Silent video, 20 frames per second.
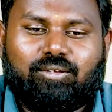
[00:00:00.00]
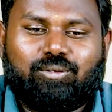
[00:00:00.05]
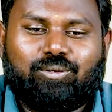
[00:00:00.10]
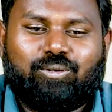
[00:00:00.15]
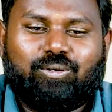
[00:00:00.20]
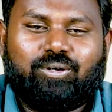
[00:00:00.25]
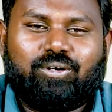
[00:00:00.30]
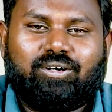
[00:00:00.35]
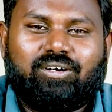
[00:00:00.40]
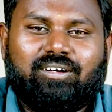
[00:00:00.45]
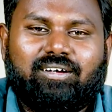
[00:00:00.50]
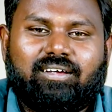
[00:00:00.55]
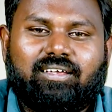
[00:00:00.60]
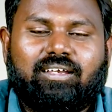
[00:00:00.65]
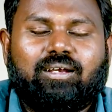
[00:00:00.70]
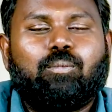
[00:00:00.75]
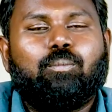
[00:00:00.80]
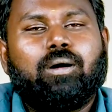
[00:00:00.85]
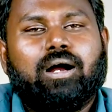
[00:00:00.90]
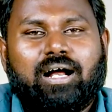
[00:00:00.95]
ஸோ
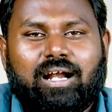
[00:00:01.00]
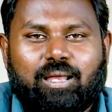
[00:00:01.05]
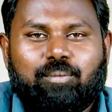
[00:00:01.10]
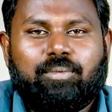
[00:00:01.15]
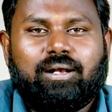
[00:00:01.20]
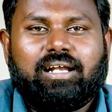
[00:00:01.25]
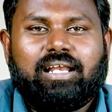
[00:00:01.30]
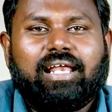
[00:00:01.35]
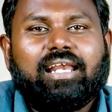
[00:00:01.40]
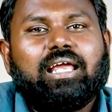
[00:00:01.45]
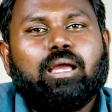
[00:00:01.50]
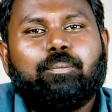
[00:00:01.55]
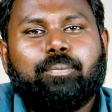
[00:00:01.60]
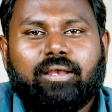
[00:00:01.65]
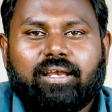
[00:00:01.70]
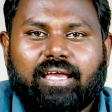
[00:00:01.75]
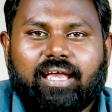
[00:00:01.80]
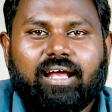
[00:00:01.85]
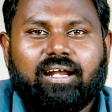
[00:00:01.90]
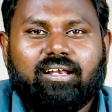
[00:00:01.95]
ரொம்ப காலமாக நிறைய
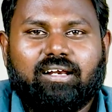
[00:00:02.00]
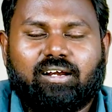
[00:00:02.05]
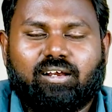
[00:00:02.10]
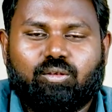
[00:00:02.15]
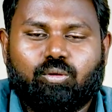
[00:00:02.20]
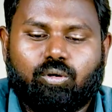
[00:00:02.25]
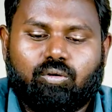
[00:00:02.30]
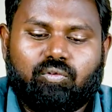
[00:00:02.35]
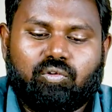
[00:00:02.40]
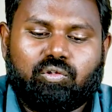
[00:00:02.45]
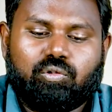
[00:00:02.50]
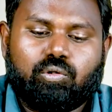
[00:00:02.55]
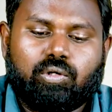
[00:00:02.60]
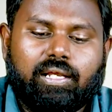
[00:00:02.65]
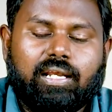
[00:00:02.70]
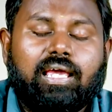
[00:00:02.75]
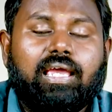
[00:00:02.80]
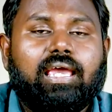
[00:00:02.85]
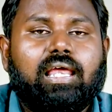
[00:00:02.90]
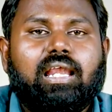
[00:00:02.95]
பேர் கேட்டுக்கிட்டு இருந்த ஒரு
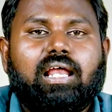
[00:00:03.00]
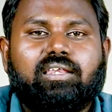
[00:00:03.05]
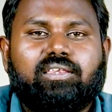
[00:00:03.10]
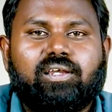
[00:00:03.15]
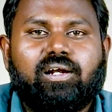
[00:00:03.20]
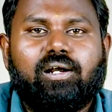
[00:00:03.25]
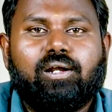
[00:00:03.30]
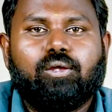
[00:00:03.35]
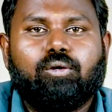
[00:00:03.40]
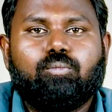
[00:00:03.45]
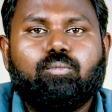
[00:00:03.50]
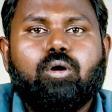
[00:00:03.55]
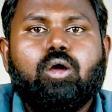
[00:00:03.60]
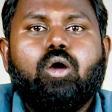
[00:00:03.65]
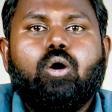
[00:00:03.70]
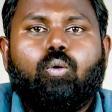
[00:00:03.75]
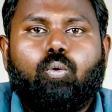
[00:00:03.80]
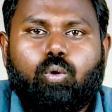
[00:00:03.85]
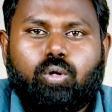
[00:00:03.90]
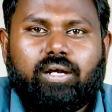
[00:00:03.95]
விஷயம் ஏன்னா எல்லாத்தினாலையும்
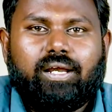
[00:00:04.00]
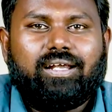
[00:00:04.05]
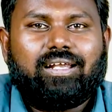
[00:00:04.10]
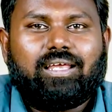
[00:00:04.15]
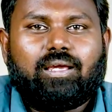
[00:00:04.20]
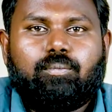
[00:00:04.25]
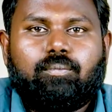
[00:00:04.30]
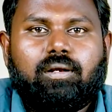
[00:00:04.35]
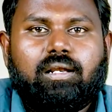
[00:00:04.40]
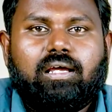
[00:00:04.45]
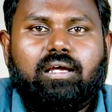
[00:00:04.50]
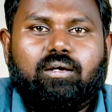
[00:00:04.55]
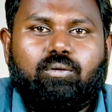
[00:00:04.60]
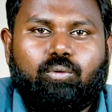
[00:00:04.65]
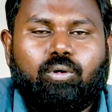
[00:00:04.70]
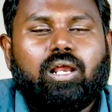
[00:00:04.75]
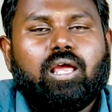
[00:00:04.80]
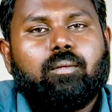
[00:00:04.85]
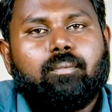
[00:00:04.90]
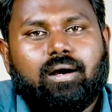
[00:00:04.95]
ஒரே டைமில்
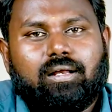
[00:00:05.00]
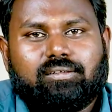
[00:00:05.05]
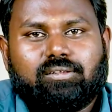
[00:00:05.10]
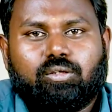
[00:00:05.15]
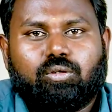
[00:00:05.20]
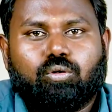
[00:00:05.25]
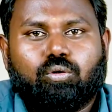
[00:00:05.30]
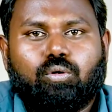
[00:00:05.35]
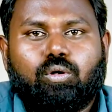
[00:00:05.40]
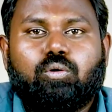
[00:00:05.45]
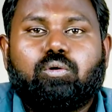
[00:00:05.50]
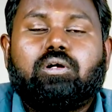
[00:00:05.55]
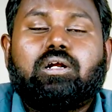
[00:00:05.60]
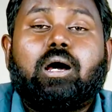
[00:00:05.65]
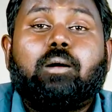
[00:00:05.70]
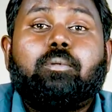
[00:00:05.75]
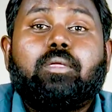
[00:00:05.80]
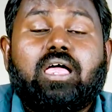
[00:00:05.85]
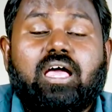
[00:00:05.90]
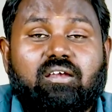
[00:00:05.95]
ஒரே மாதத்துக்குள்ளே ஒரு
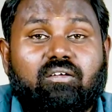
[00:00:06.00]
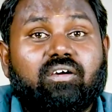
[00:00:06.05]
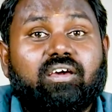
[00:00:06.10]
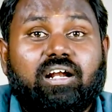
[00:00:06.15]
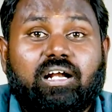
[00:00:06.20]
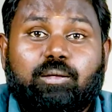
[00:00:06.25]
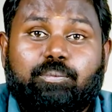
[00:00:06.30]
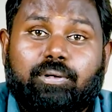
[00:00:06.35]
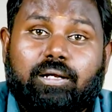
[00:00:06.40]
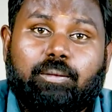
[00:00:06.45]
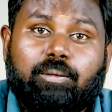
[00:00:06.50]
நாற்பதாயிரரூவாய் ரெடி